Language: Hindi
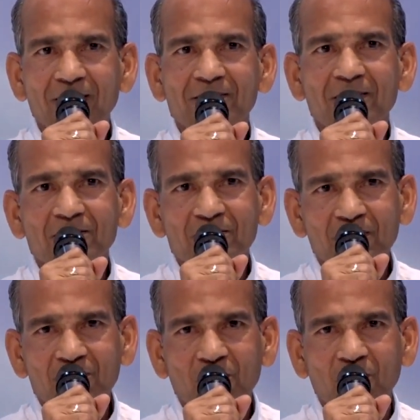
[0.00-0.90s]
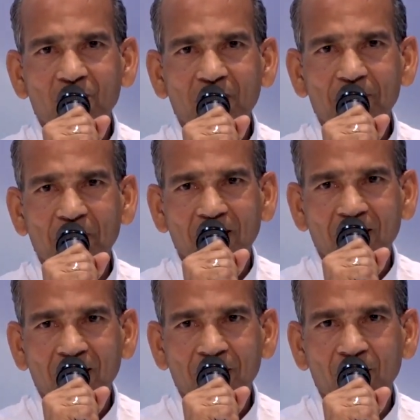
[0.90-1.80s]
सत सत कोटि
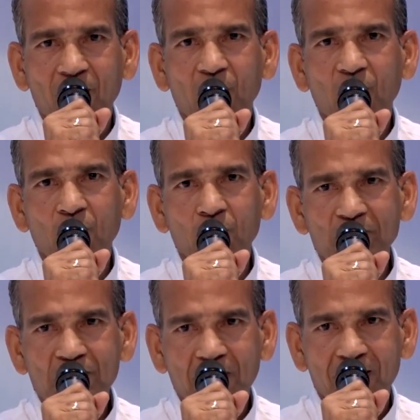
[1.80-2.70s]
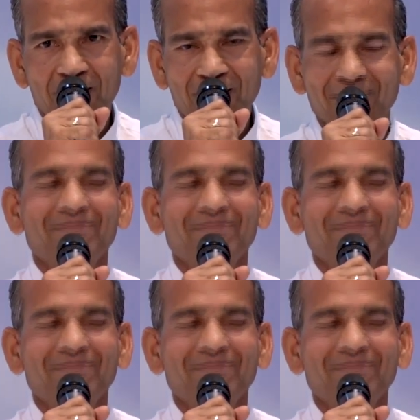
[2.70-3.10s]
प्रणाम ओम शांति